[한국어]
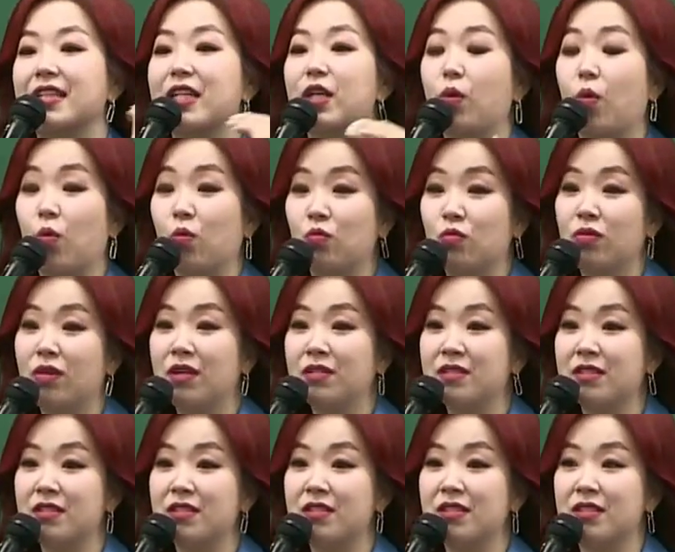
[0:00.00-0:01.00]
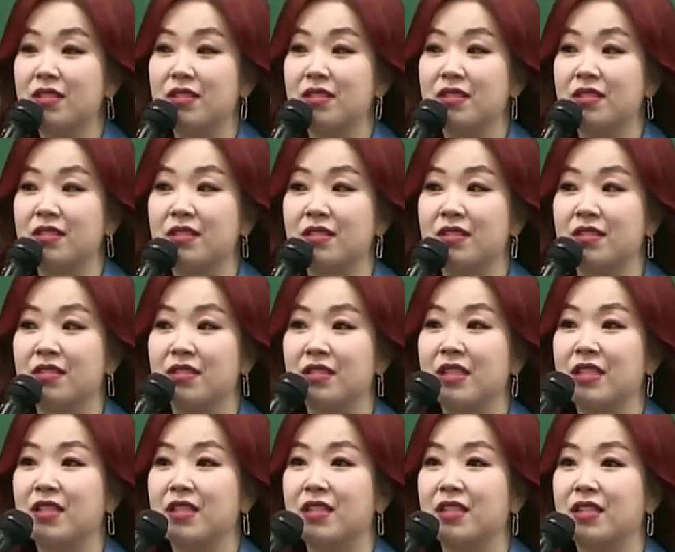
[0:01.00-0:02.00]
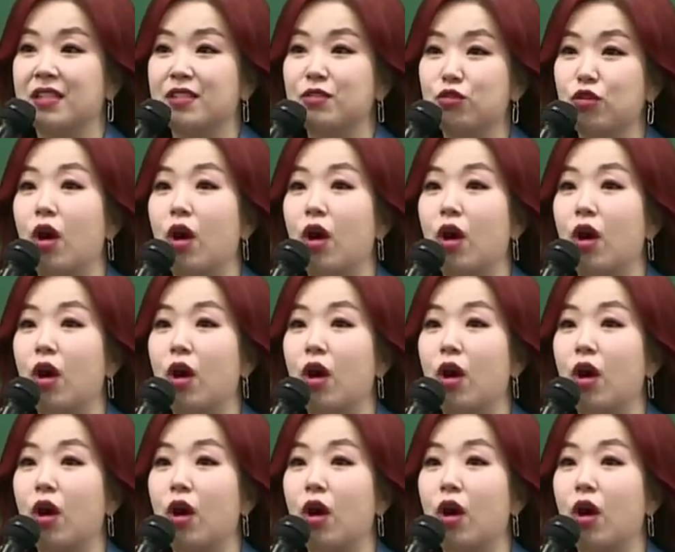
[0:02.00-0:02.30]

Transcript: 이 공무원 이